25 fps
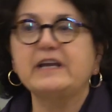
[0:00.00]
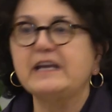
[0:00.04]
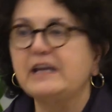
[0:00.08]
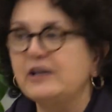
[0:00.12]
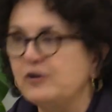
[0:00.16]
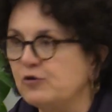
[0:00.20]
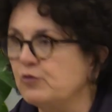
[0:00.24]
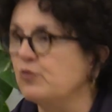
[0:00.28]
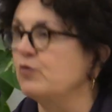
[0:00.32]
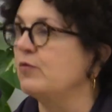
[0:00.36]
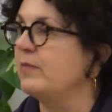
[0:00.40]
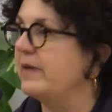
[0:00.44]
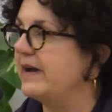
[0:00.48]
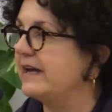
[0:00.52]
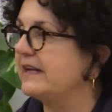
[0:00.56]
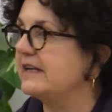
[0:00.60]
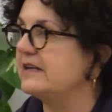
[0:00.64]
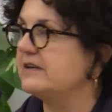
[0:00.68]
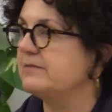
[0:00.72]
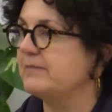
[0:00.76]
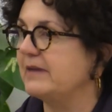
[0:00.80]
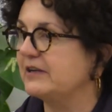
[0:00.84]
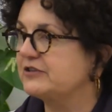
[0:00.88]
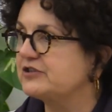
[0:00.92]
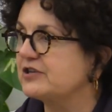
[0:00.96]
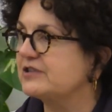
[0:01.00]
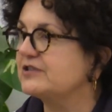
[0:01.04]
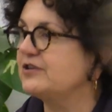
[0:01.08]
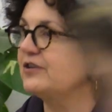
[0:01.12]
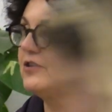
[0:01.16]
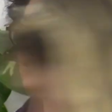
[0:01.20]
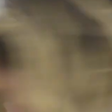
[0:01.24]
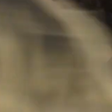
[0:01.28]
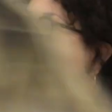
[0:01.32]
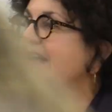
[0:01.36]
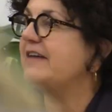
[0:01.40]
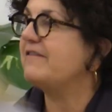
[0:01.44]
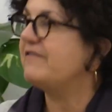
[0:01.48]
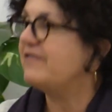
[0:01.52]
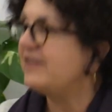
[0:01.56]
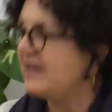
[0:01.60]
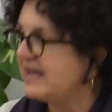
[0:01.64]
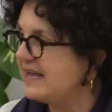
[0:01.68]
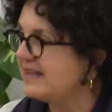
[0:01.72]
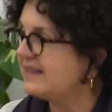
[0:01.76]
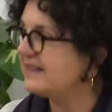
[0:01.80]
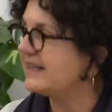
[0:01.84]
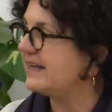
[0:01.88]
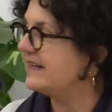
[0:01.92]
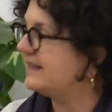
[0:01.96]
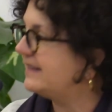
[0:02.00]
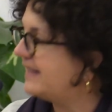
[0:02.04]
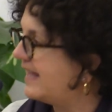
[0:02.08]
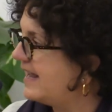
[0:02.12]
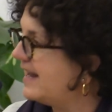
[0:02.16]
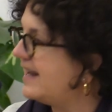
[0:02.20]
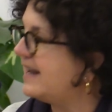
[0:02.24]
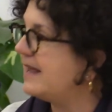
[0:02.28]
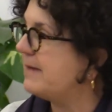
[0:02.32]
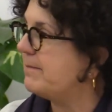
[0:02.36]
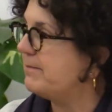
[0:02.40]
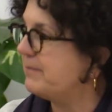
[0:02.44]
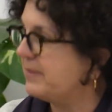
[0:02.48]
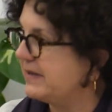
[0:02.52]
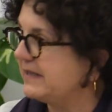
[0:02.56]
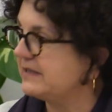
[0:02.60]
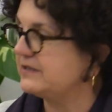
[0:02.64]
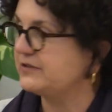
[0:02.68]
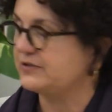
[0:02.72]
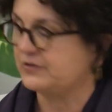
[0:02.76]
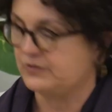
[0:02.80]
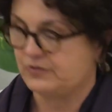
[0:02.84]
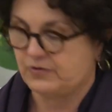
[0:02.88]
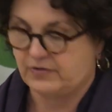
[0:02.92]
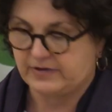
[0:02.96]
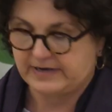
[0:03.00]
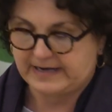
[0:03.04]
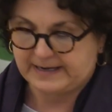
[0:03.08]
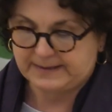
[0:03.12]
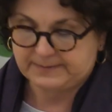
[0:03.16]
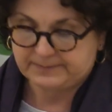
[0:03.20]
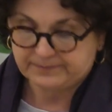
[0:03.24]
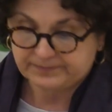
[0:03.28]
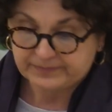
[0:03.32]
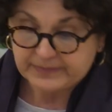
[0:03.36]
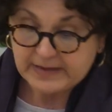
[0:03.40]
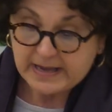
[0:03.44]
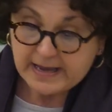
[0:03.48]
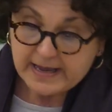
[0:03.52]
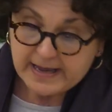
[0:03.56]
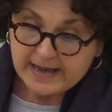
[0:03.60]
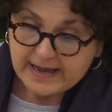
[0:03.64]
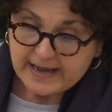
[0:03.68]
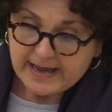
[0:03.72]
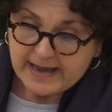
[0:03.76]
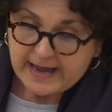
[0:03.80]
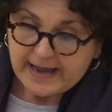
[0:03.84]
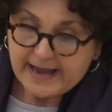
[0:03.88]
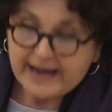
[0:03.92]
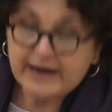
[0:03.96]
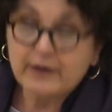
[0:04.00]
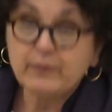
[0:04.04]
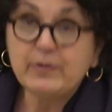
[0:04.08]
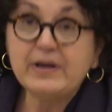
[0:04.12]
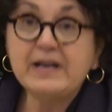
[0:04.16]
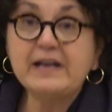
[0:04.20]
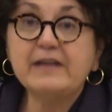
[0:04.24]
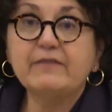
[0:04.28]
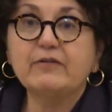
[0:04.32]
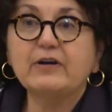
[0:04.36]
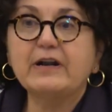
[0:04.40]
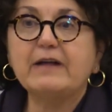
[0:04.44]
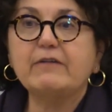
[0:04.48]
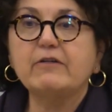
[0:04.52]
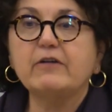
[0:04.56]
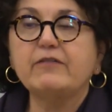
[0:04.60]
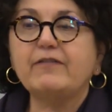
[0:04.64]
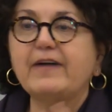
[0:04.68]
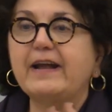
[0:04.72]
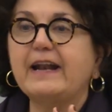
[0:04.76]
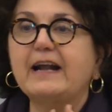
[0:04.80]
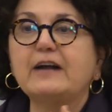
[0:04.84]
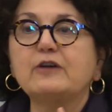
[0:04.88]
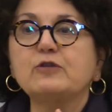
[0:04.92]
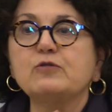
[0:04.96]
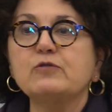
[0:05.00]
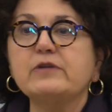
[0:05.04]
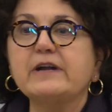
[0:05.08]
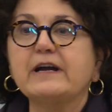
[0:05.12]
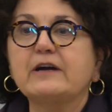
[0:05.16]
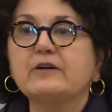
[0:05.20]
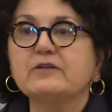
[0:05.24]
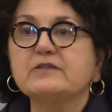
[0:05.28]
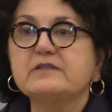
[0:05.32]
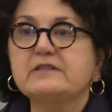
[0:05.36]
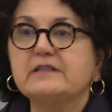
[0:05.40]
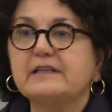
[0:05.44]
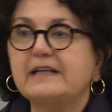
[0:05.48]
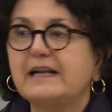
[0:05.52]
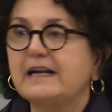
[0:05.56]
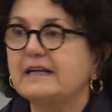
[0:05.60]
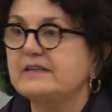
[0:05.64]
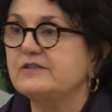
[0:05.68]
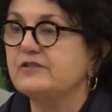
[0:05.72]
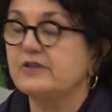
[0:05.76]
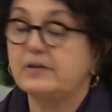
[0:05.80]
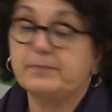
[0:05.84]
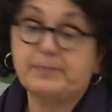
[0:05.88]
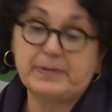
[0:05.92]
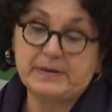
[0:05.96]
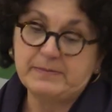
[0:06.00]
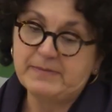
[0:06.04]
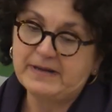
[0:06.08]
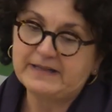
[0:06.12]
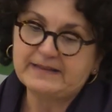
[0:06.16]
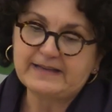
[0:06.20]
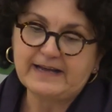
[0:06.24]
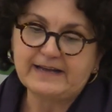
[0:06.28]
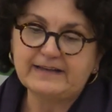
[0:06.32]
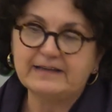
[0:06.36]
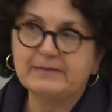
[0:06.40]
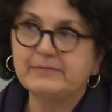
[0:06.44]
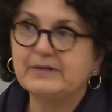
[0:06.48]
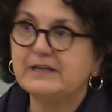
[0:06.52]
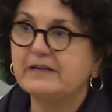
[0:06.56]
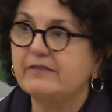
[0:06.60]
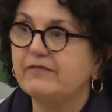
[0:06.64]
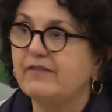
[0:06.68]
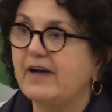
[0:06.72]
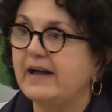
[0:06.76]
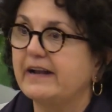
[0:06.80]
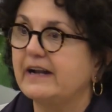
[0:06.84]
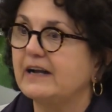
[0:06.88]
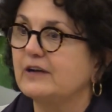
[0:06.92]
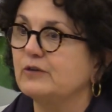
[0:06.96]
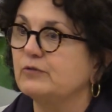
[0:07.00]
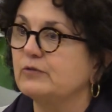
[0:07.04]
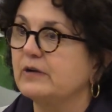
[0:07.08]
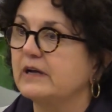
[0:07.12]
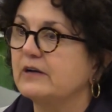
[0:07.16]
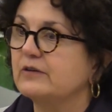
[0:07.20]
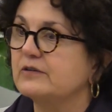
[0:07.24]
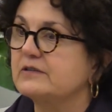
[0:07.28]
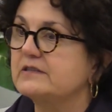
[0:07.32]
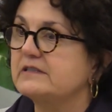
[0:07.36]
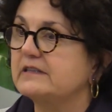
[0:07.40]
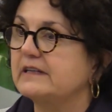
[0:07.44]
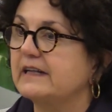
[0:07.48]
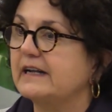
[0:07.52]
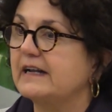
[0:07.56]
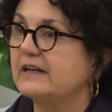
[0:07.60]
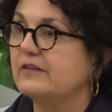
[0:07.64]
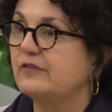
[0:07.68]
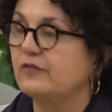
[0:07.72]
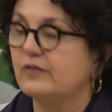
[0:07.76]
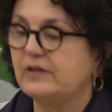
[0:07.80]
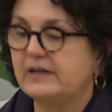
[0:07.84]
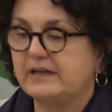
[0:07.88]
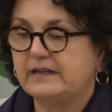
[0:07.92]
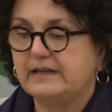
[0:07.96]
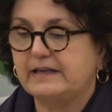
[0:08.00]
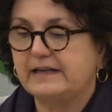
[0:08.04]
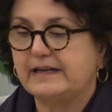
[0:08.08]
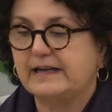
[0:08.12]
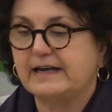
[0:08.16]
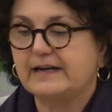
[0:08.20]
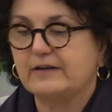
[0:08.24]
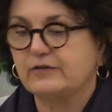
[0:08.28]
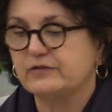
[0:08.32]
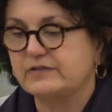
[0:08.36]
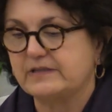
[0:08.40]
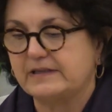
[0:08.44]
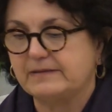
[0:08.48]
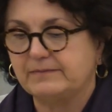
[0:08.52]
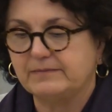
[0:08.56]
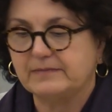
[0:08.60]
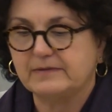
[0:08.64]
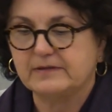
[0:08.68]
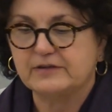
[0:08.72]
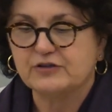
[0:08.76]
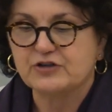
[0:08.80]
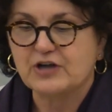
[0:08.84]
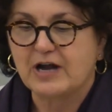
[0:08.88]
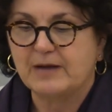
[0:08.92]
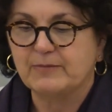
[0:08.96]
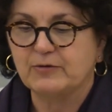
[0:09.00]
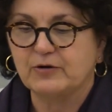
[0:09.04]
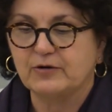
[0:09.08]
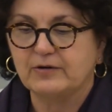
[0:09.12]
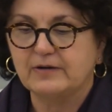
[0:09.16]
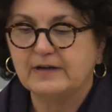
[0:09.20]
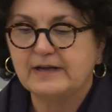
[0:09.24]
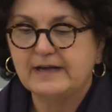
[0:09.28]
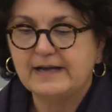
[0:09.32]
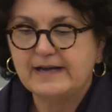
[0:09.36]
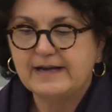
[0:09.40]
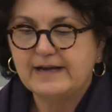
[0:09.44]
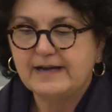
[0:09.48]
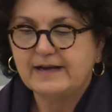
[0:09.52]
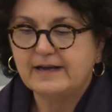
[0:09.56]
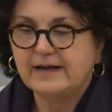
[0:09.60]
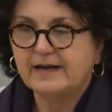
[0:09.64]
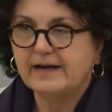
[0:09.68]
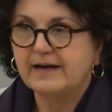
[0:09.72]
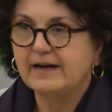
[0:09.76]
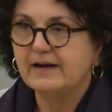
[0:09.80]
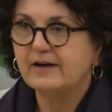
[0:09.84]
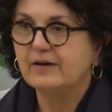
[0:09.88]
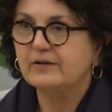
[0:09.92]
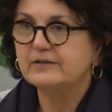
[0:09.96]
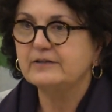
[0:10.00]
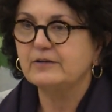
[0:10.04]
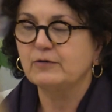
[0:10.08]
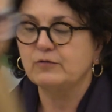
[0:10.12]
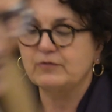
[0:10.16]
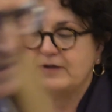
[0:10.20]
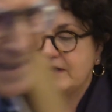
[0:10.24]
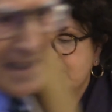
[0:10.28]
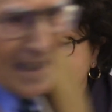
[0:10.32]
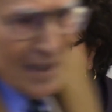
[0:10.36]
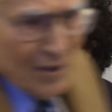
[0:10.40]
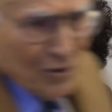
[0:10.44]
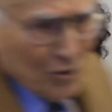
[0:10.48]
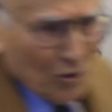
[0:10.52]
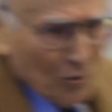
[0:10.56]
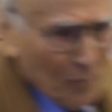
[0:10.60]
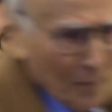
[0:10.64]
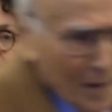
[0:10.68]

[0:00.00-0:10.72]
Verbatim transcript: i numeri, ma ci sono le vite delle persone. E quindi volevo fare alcune considerazioni, permettetemi di fare alcune considerazioni di così, diciamo, eh, una sorta